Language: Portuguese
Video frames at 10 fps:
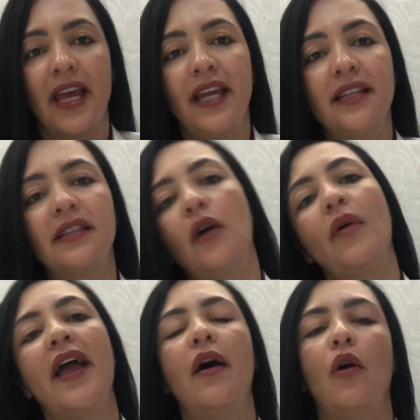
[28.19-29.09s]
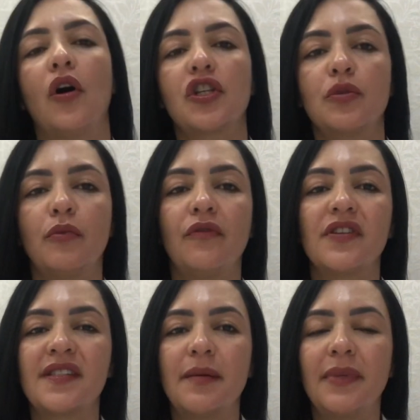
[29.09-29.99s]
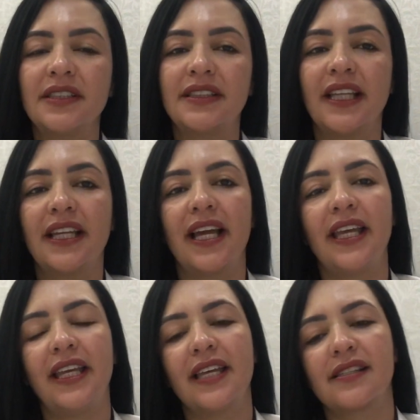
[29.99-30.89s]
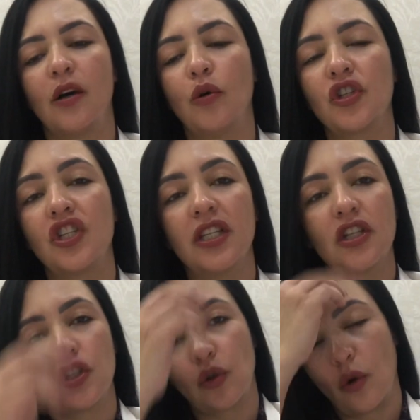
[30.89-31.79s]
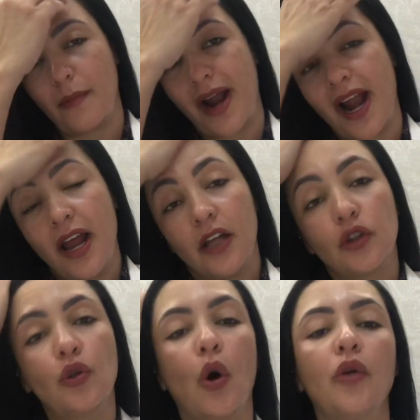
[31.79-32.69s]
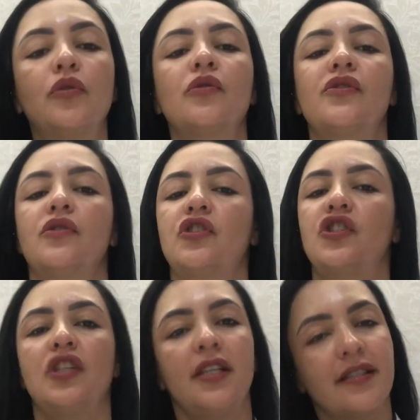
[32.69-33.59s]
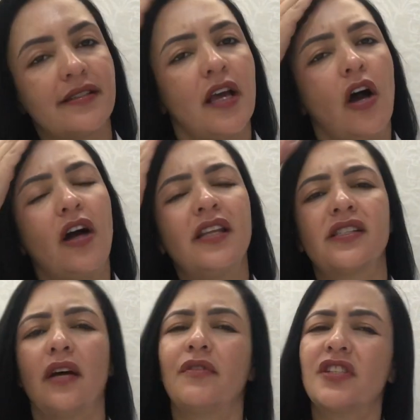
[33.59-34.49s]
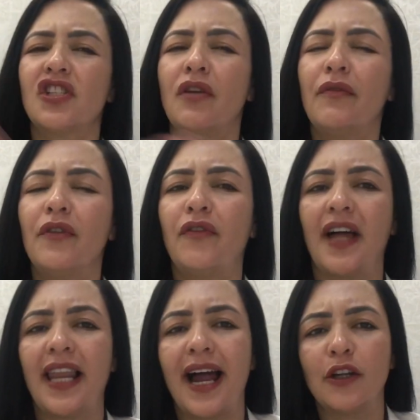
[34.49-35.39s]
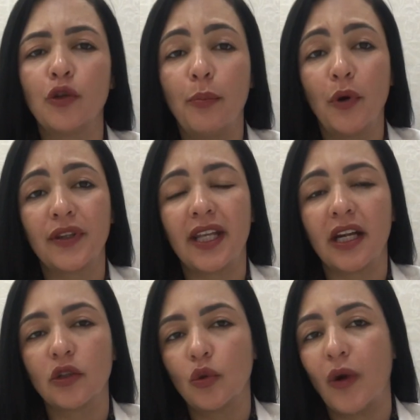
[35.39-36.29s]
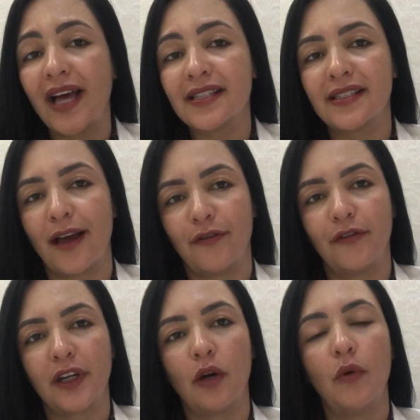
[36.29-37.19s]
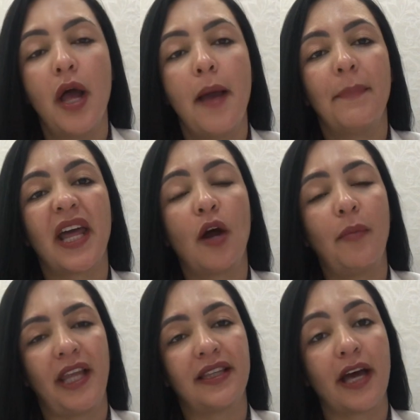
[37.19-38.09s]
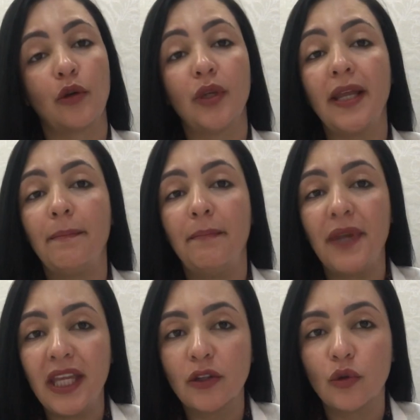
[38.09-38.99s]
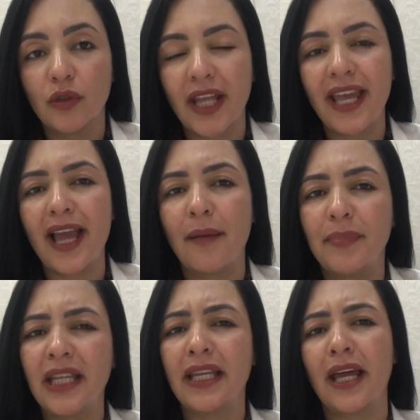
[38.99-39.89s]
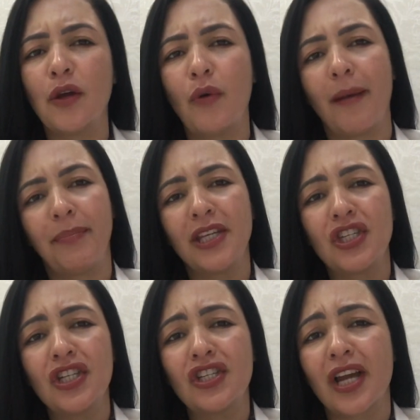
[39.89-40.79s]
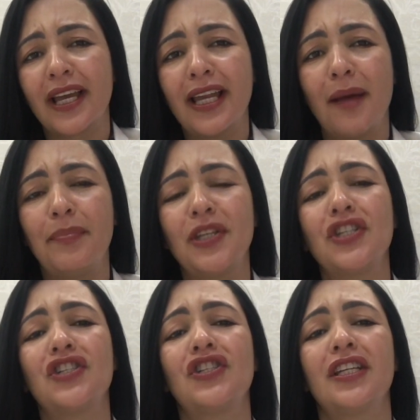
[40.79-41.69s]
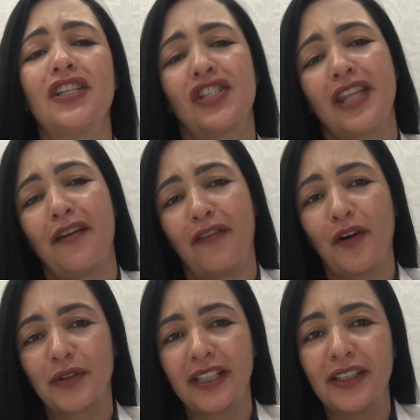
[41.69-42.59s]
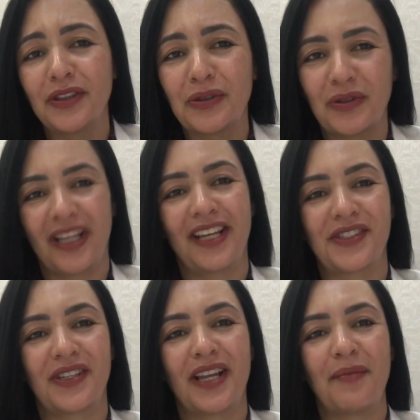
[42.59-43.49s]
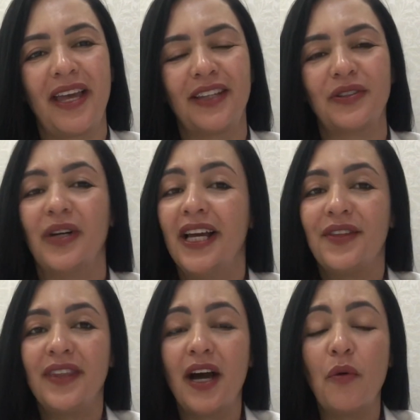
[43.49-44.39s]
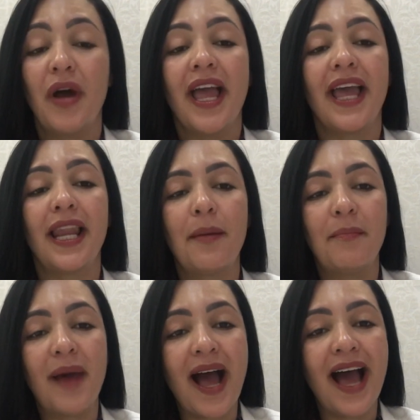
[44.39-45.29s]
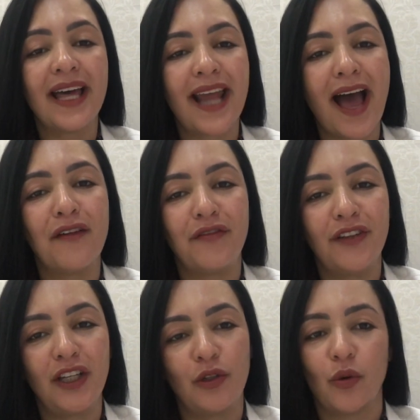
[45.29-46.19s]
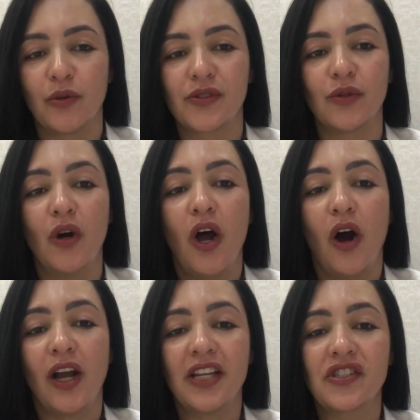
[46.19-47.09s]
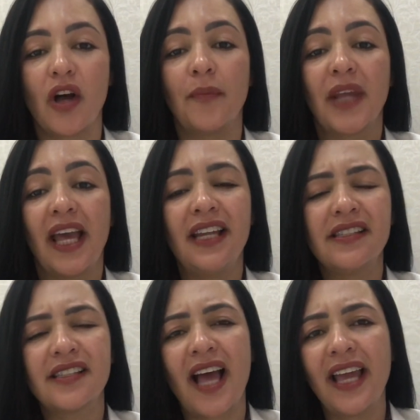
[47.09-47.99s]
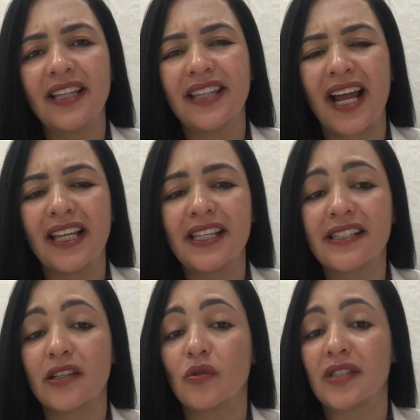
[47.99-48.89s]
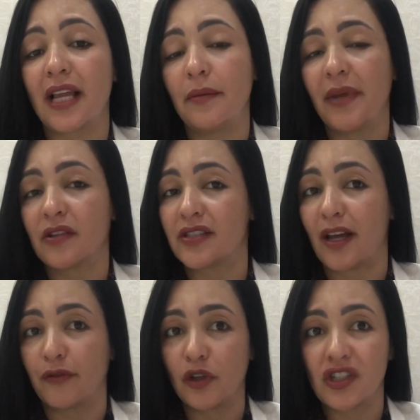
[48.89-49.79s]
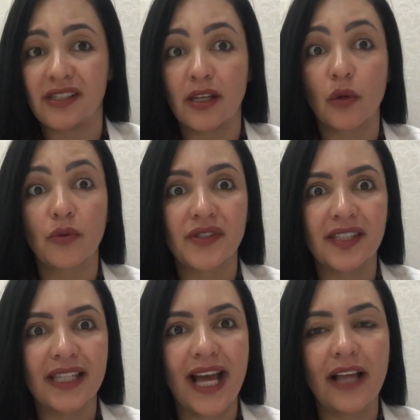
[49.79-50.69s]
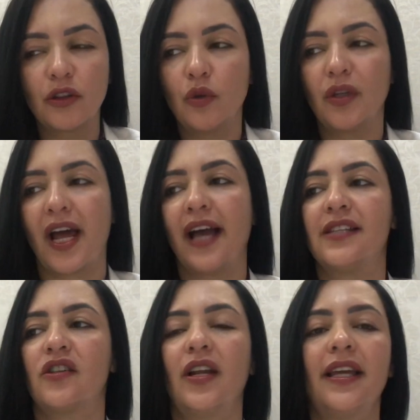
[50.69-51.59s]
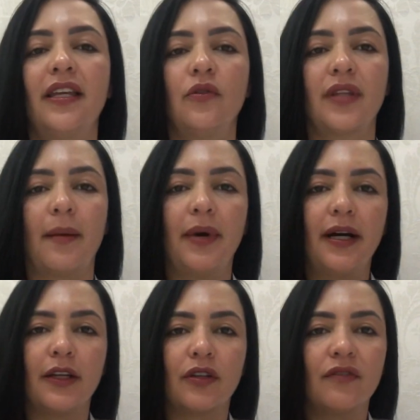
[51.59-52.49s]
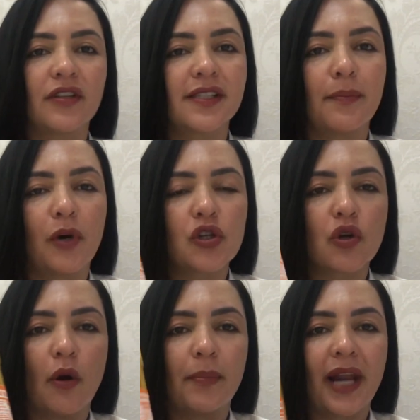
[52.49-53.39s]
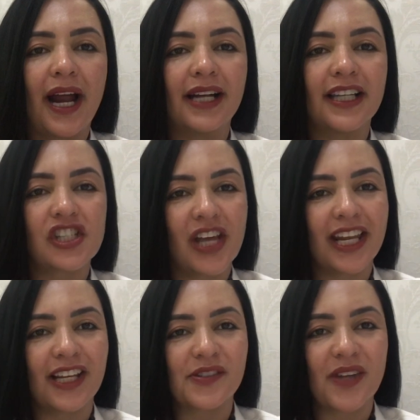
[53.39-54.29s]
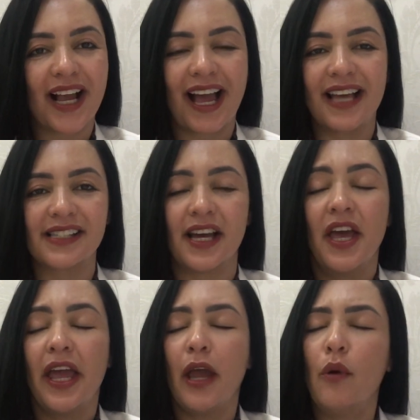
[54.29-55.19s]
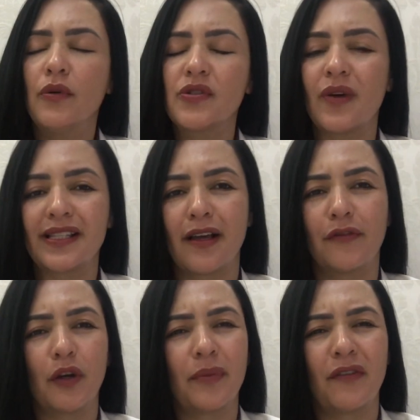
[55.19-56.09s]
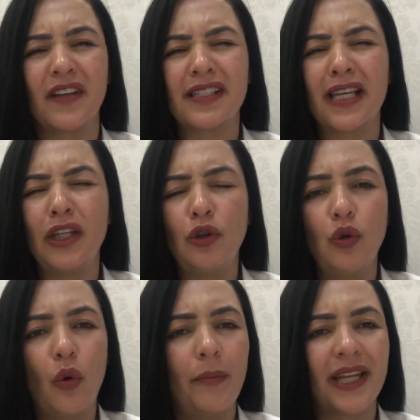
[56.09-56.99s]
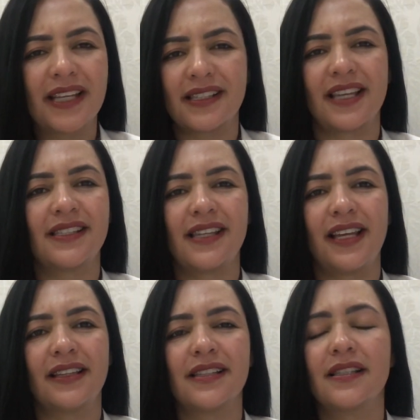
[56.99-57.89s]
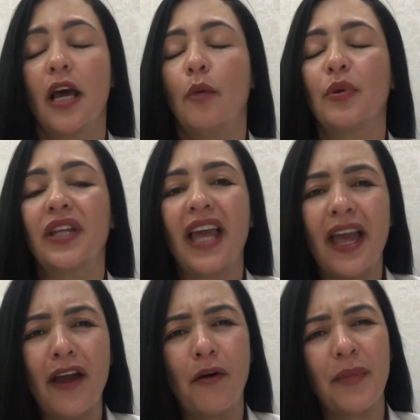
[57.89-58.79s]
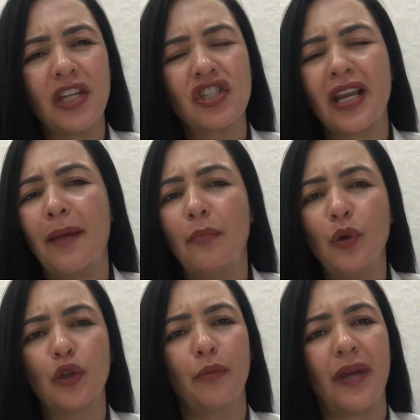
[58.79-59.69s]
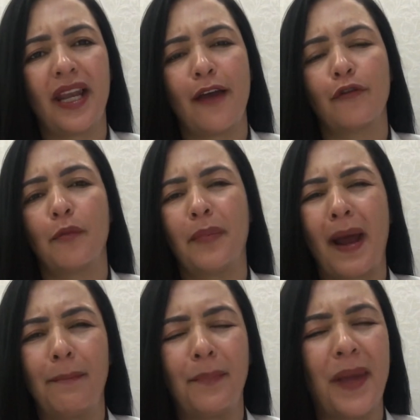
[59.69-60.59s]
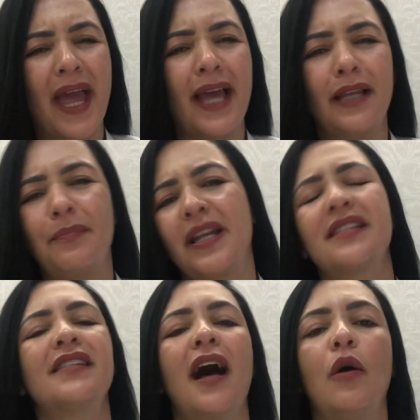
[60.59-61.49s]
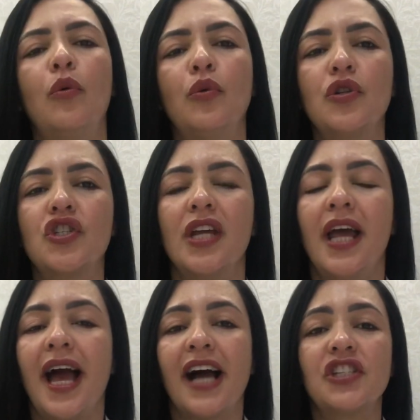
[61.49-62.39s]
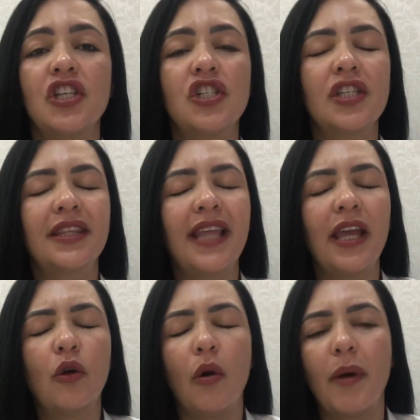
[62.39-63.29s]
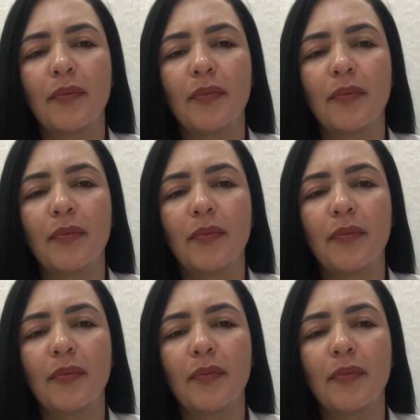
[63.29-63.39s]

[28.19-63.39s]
Então é ótimo você manter aí essa rotina de tomar todos os dias. Olha só, você já ouviu falar no poder do açafrão para aumentar o libido, né? E abrir aí o apetite, aquele apetite que está faltando no relacionamento? Não, ele é maravilhoso. Olha só, ele está entre a lista dos alimentos afrodisíacos naturais. Olha aqui o tamanho que você pode comprar e deixar aí na sua casa. Eu uso o açafrão para fazer inúmeras receitas, porque realmente ele é muito benéfico para a pele, para a saúde. A gente tem como